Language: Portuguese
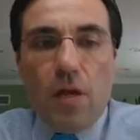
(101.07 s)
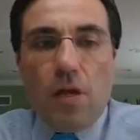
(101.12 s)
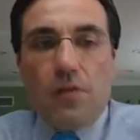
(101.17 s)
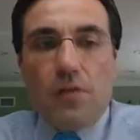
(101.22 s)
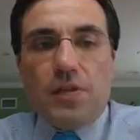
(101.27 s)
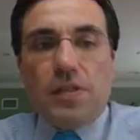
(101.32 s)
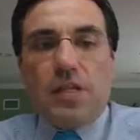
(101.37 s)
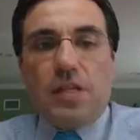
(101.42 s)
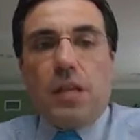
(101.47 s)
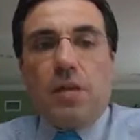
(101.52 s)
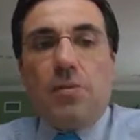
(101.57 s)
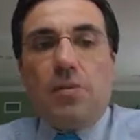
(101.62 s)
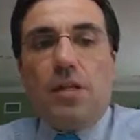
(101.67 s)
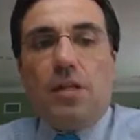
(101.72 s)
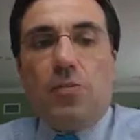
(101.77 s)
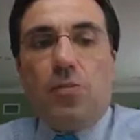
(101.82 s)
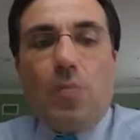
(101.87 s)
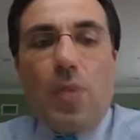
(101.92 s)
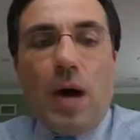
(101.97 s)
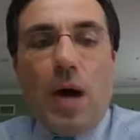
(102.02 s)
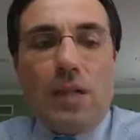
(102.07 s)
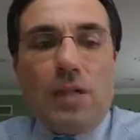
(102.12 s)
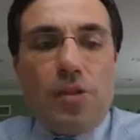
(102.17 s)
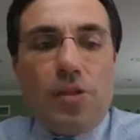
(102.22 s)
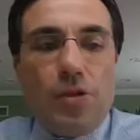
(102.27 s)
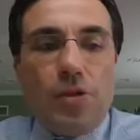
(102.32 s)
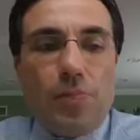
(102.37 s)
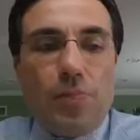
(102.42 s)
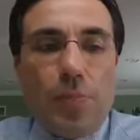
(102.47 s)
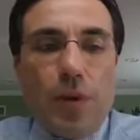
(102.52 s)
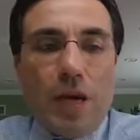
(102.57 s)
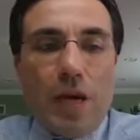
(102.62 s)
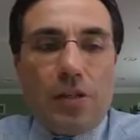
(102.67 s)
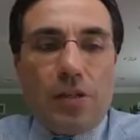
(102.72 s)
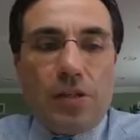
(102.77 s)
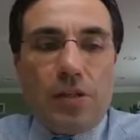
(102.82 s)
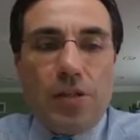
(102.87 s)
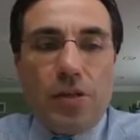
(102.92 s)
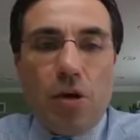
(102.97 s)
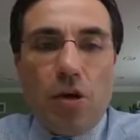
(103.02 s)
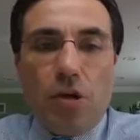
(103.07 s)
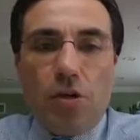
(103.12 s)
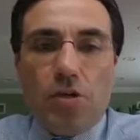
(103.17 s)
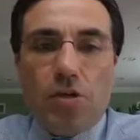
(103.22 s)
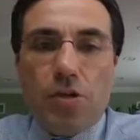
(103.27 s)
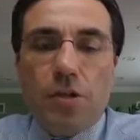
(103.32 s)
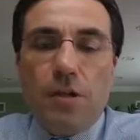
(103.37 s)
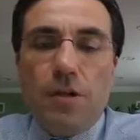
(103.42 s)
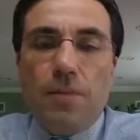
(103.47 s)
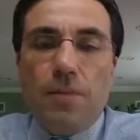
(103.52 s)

fisicamente, parte de, parte de nós,